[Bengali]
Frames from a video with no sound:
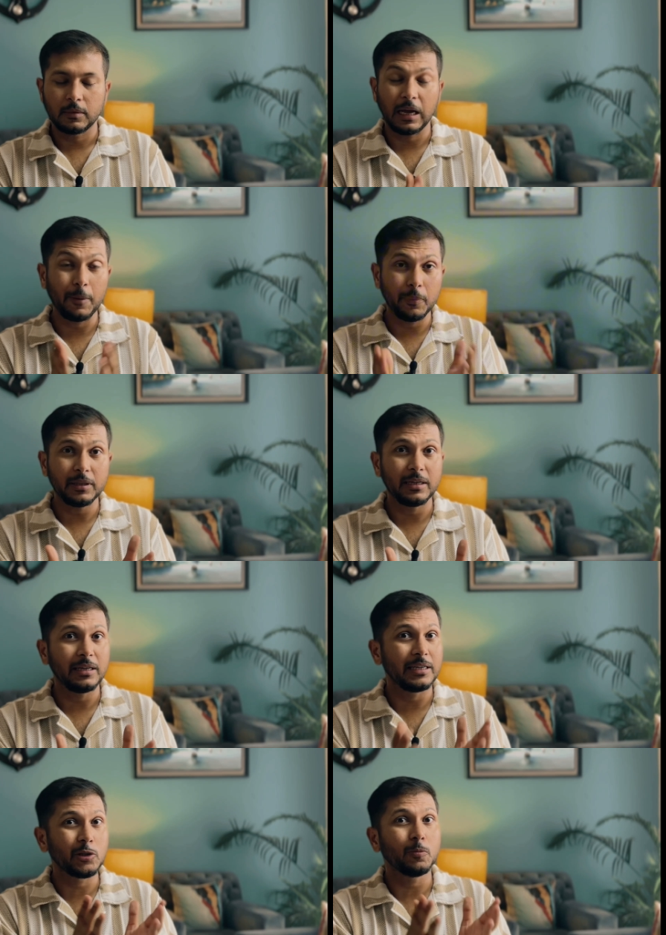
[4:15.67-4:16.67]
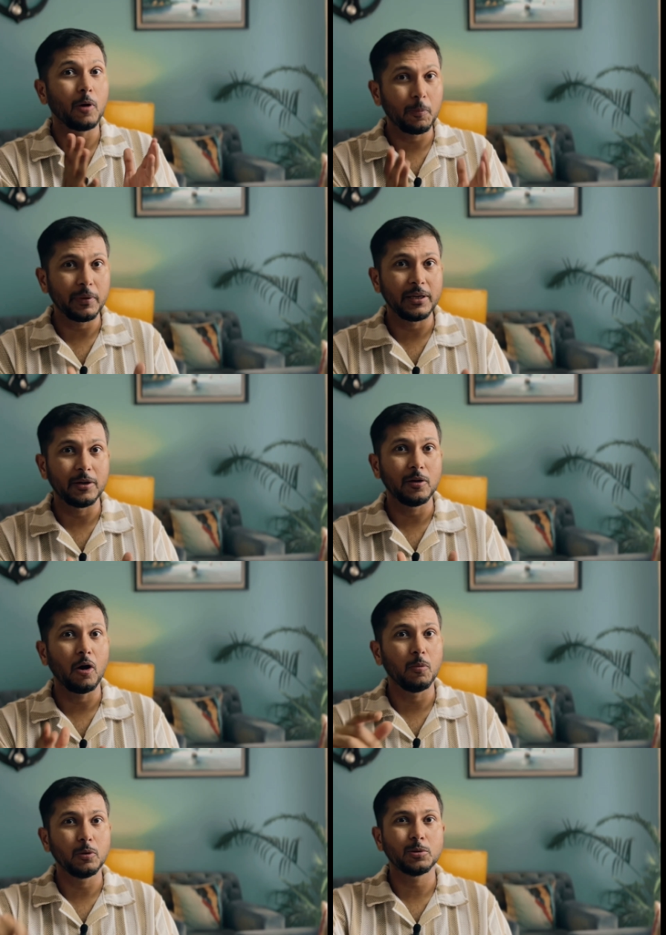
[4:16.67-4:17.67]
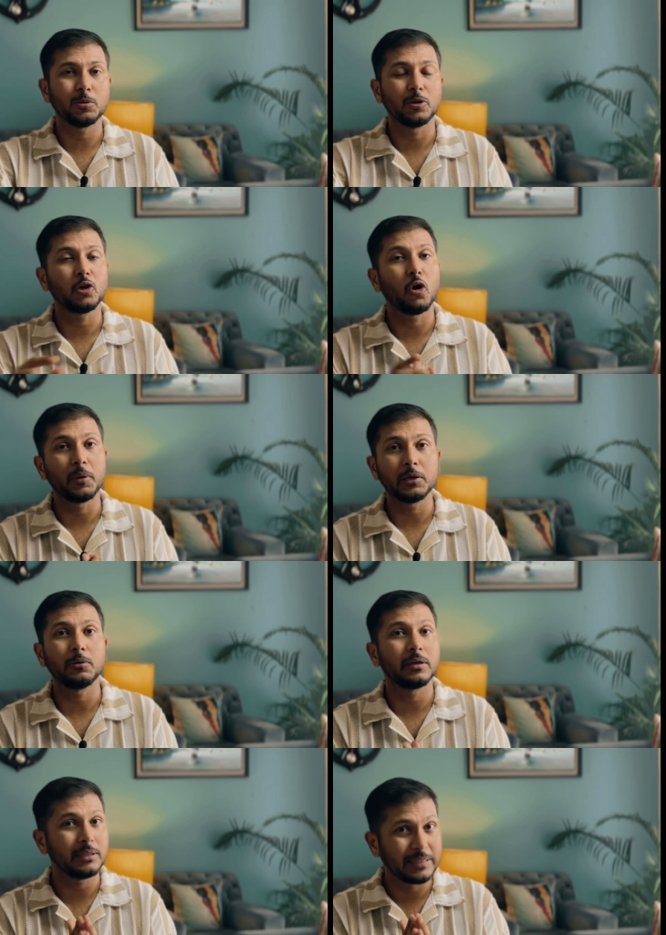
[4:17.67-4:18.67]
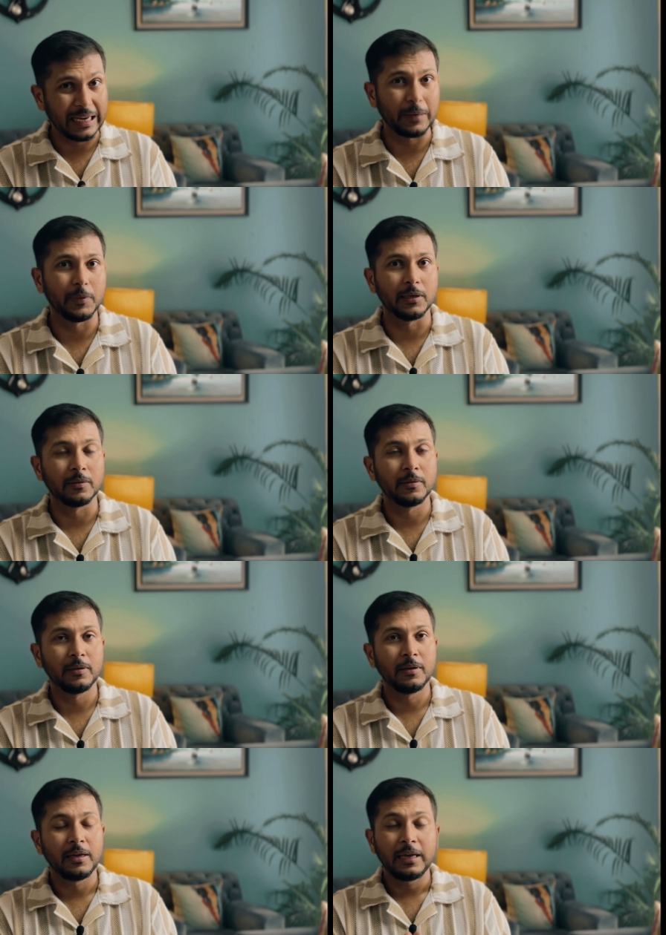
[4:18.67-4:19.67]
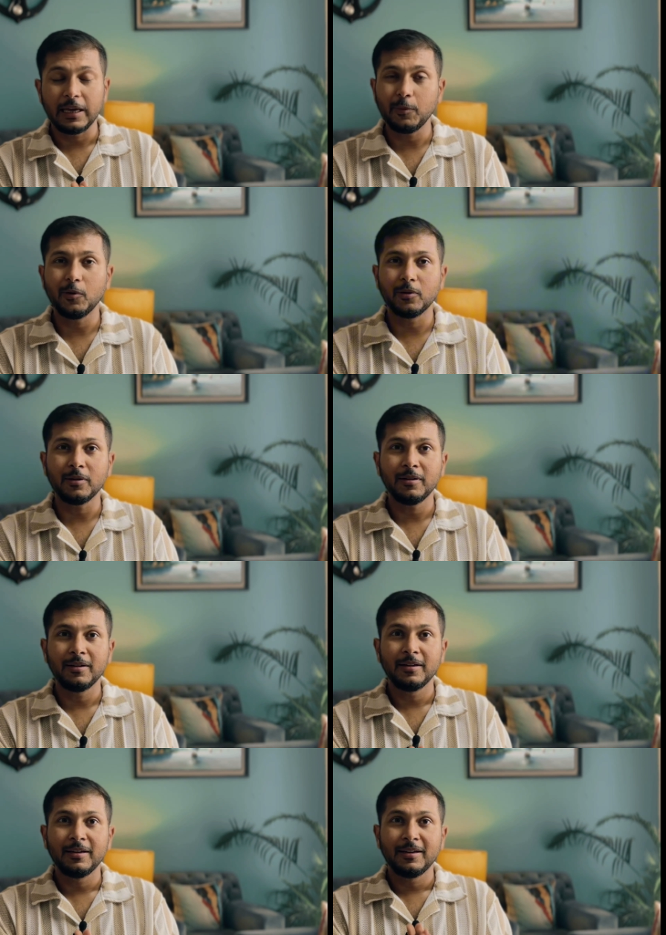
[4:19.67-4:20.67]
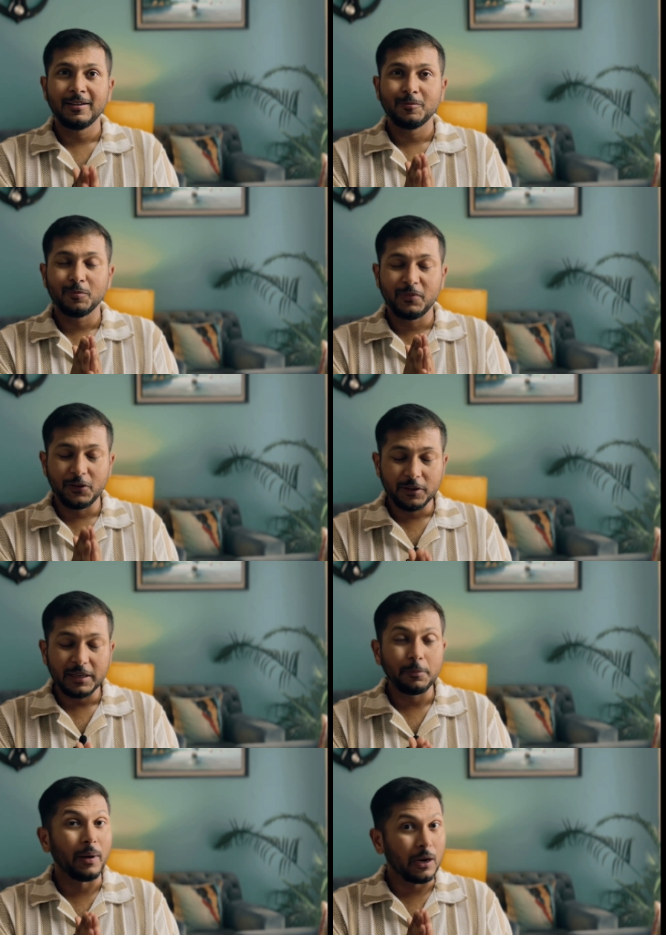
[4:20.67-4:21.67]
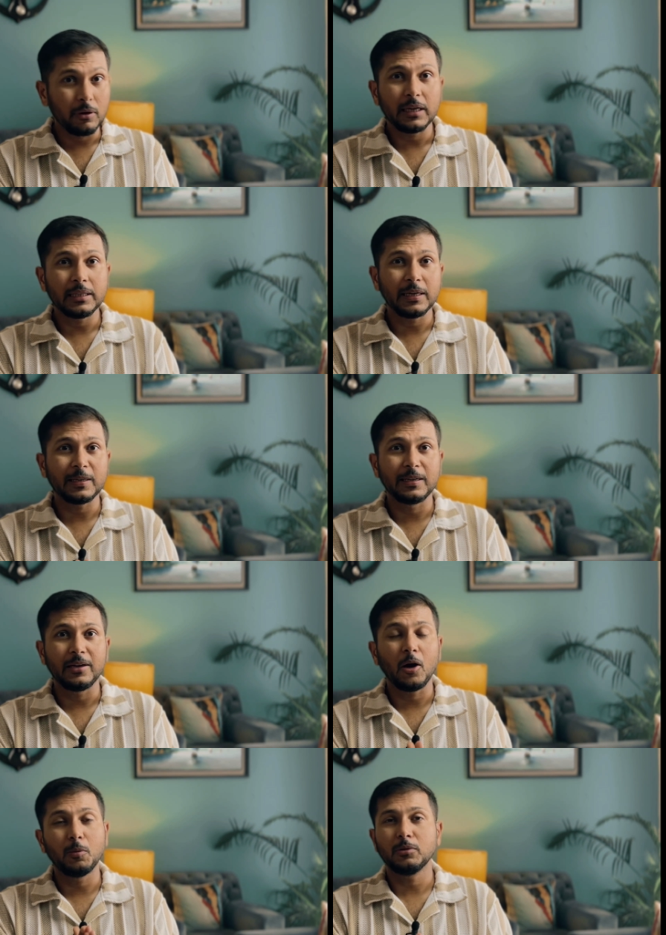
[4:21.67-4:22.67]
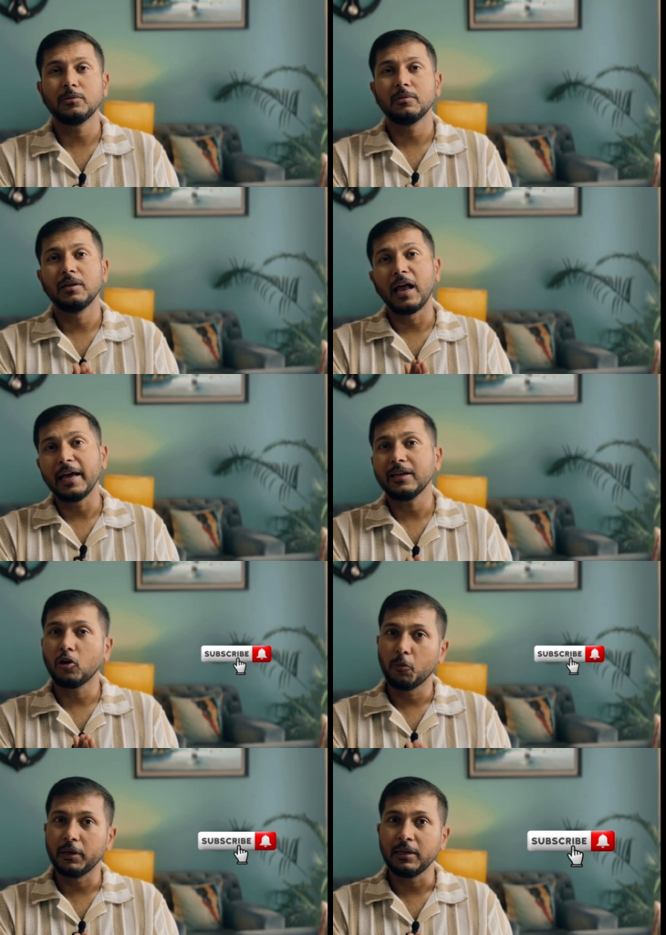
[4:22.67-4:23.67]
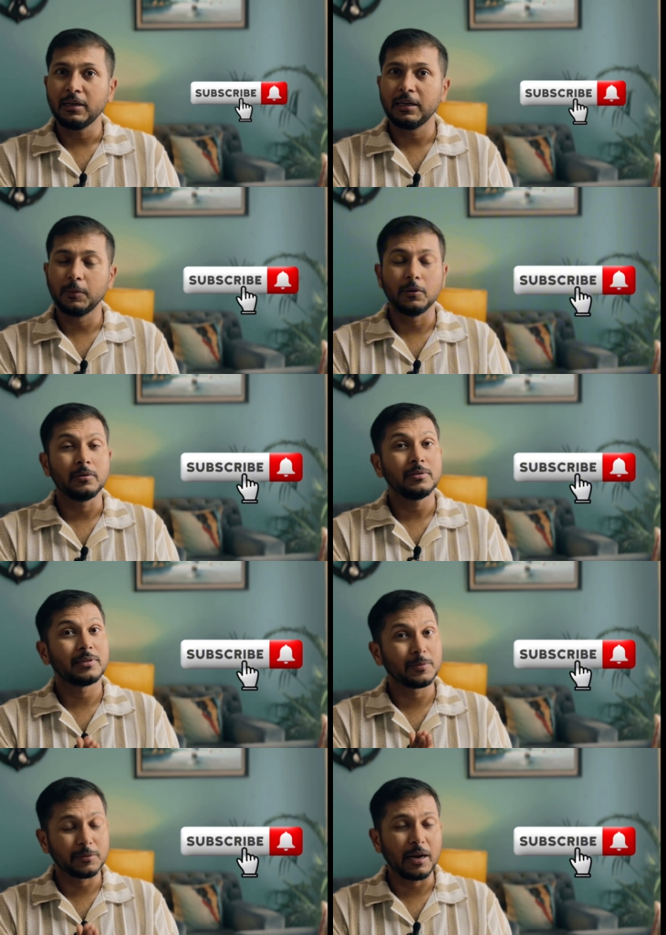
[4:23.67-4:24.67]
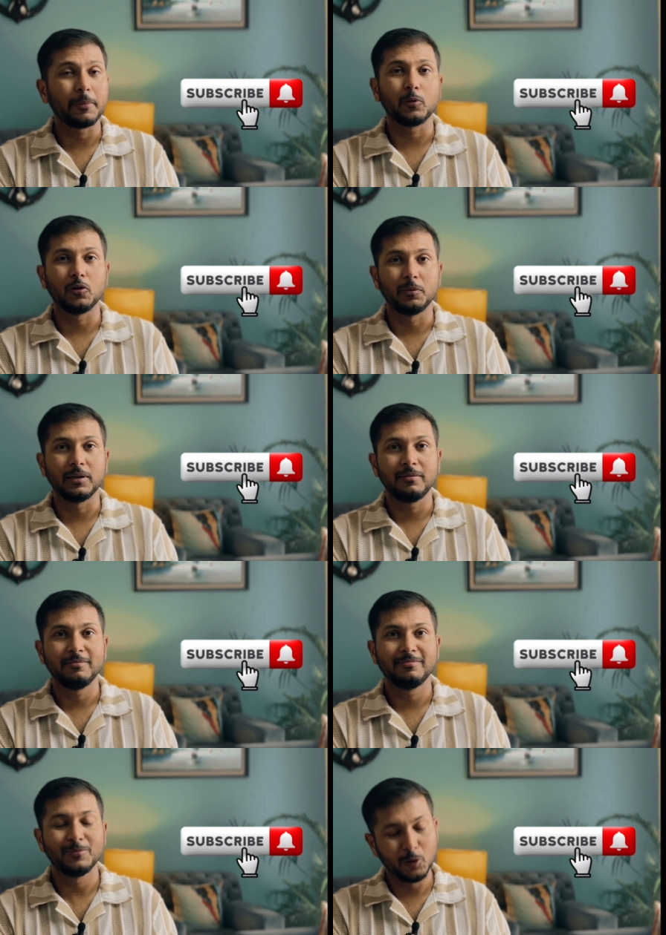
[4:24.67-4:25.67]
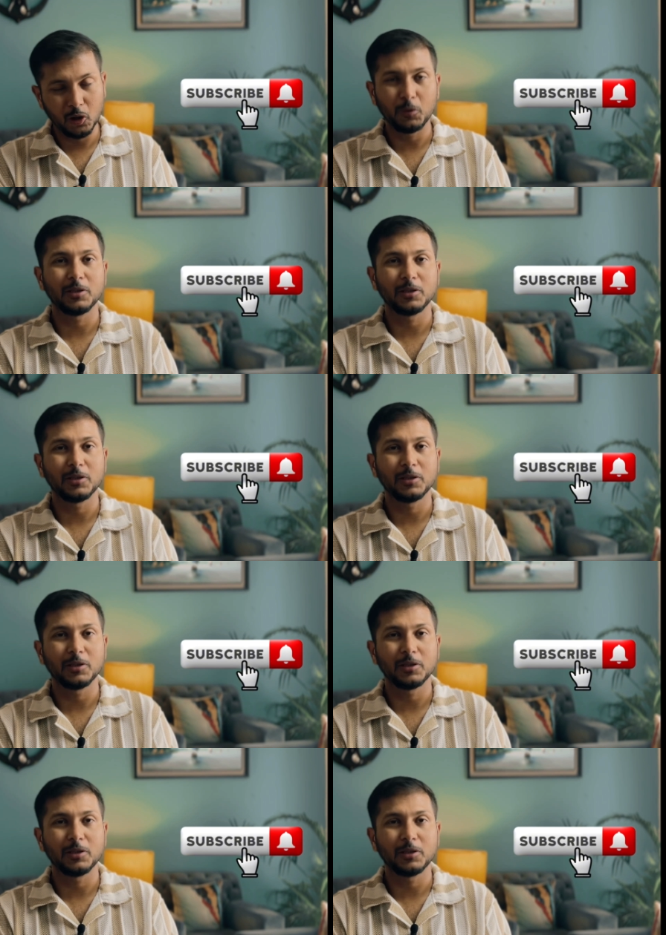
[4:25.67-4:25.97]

আপনাদের এসব অপিনিয়ন অবশ্যই কমেন্ট করে জানাবেন এবং ভিডিওটি ভালো লেগে থাকলে অবশ্যই লাইক কমেন্ট এবং সাবস্ক্রাইব করবেন ধন্যবাদ